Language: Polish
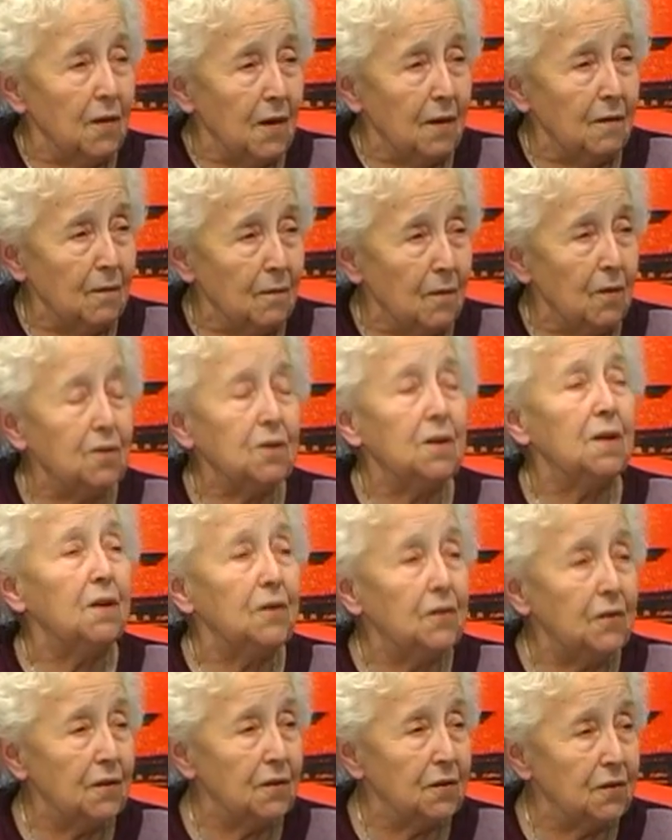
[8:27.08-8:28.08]
je, może
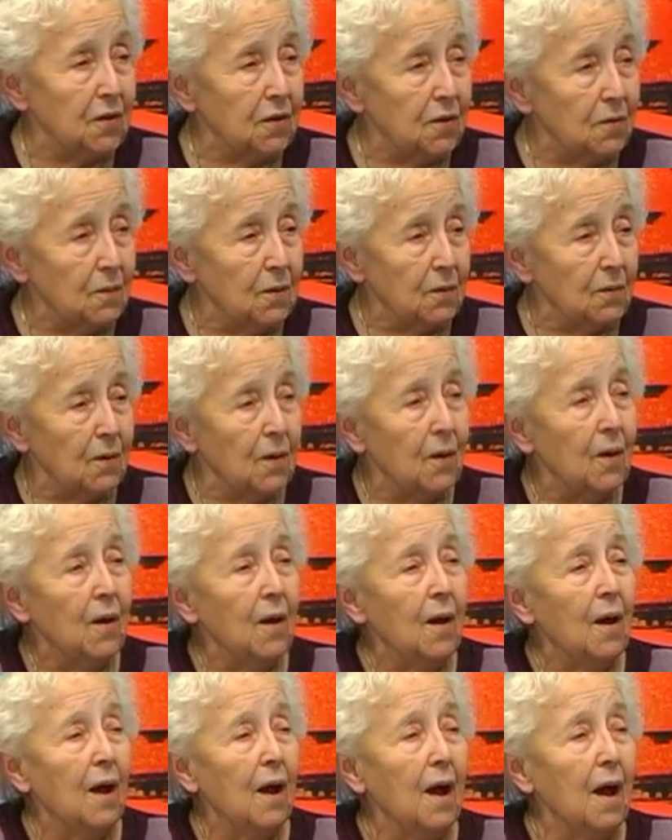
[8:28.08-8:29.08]
jeszcze gdzieś było.
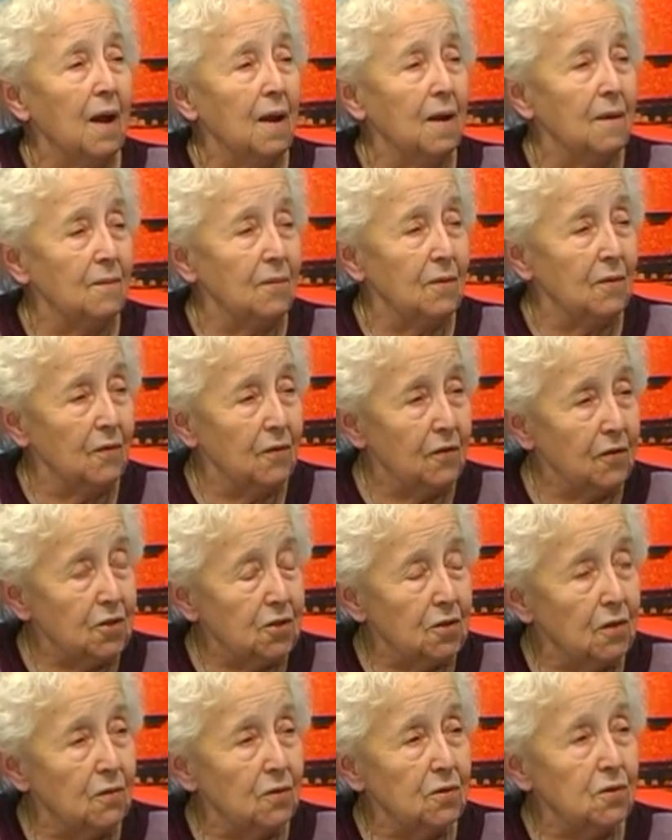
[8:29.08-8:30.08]
Ale było w
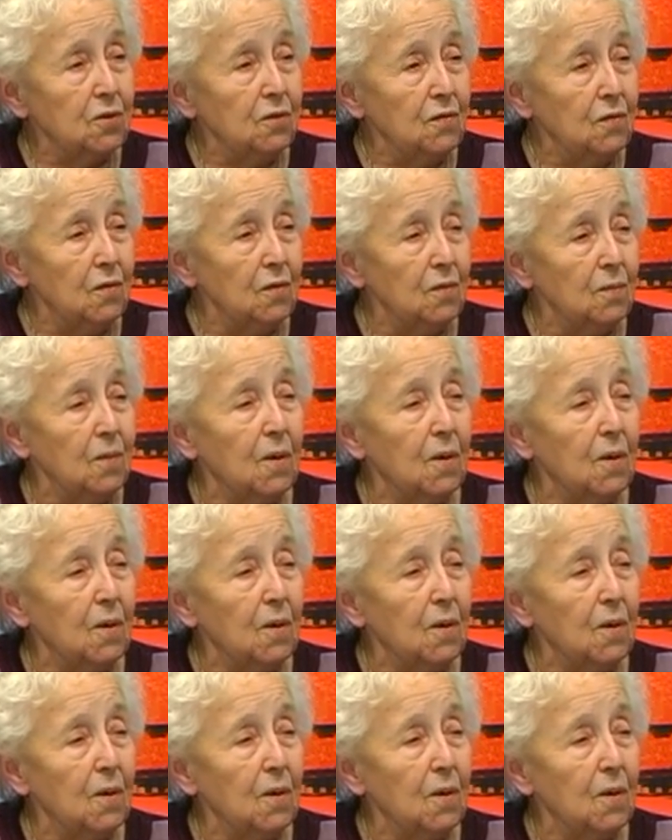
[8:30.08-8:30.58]
Krążu, w,